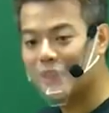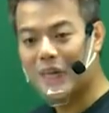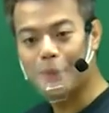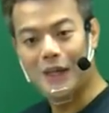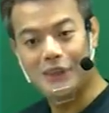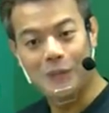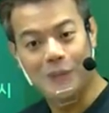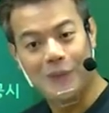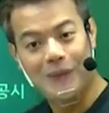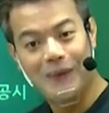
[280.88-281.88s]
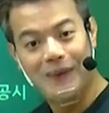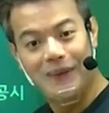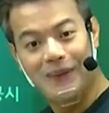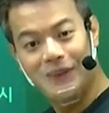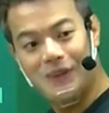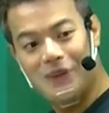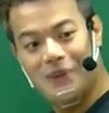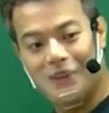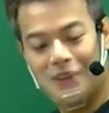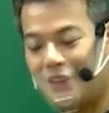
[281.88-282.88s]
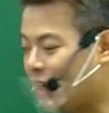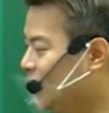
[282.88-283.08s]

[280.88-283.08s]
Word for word: 생각만 했다고요. 그쵸? 크게